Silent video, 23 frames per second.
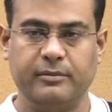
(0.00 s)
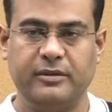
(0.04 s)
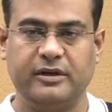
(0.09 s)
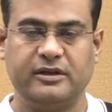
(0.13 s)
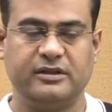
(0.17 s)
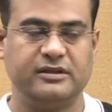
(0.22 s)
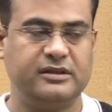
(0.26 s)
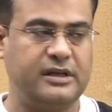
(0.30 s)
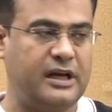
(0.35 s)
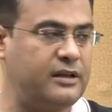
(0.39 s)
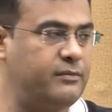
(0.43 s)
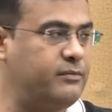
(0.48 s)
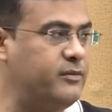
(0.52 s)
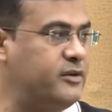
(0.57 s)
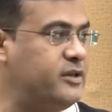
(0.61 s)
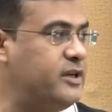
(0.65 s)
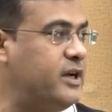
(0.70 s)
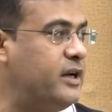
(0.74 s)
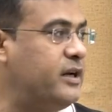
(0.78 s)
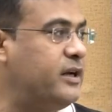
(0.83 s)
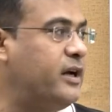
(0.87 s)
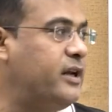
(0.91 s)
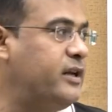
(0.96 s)
बट साथ में
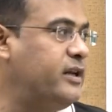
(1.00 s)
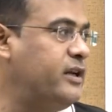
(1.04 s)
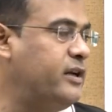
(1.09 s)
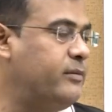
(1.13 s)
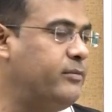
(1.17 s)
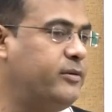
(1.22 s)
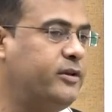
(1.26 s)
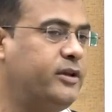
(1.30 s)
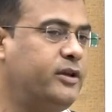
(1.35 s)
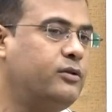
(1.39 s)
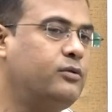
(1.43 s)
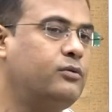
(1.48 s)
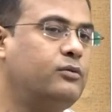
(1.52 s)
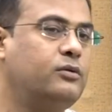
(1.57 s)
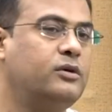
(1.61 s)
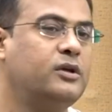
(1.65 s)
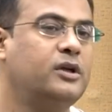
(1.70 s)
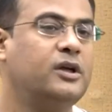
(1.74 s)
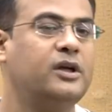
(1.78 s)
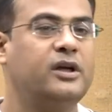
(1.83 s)
जानकारी ये भी दे दूँ